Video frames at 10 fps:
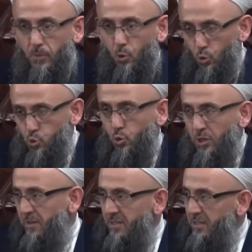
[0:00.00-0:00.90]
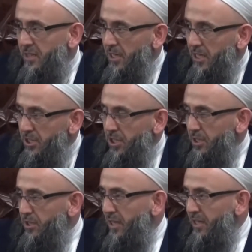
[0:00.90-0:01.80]
o sulamanın
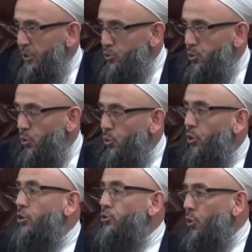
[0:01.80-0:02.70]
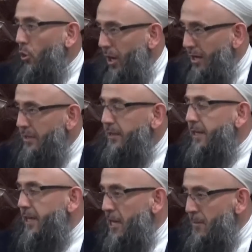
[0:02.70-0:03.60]
yarıdan çoğu doğal,
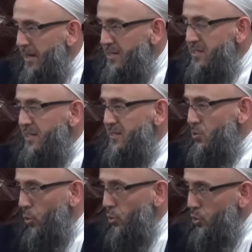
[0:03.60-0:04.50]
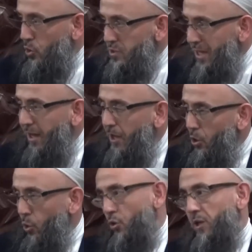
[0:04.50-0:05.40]
emeksiz oluyorsa
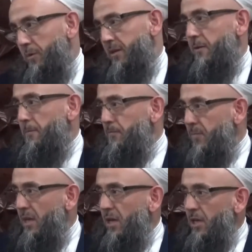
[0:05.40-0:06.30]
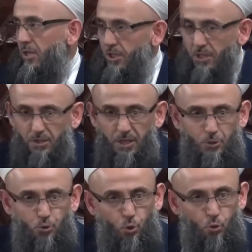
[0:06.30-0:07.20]
onda bir.
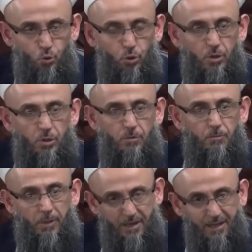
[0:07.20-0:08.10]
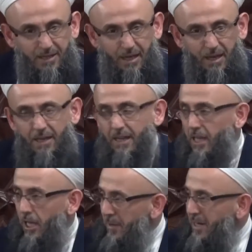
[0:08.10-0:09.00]
Yarıdan çoğu parayla
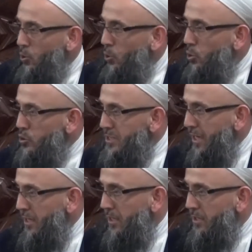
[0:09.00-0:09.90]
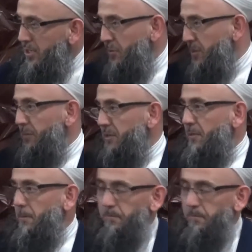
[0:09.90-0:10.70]
emekle oluyorsa 20'de bir.